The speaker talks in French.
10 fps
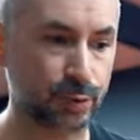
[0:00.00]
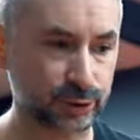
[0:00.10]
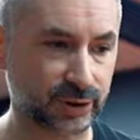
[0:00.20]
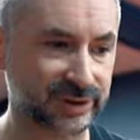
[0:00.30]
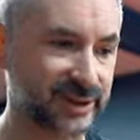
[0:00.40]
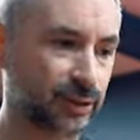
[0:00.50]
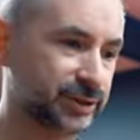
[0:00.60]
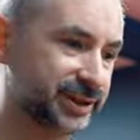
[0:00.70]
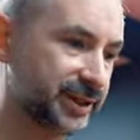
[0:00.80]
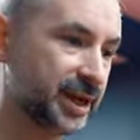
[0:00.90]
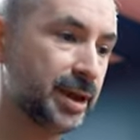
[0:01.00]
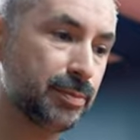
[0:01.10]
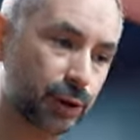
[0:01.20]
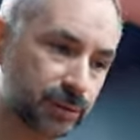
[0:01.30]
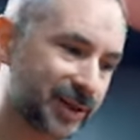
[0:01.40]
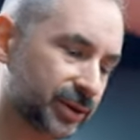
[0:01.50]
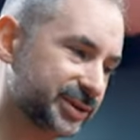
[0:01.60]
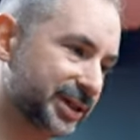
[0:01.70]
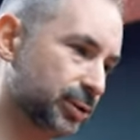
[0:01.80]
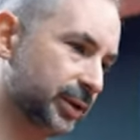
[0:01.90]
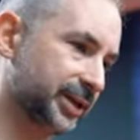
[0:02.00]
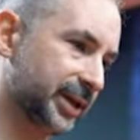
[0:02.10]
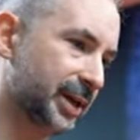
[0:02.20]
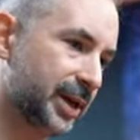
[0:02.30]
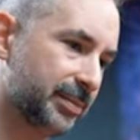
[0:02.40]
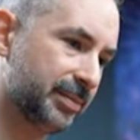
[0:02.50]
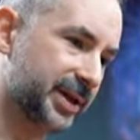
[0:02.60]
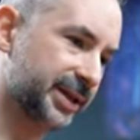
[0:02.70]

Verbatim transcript: pour sortir aussi, pour te mettre en sécurité. Mais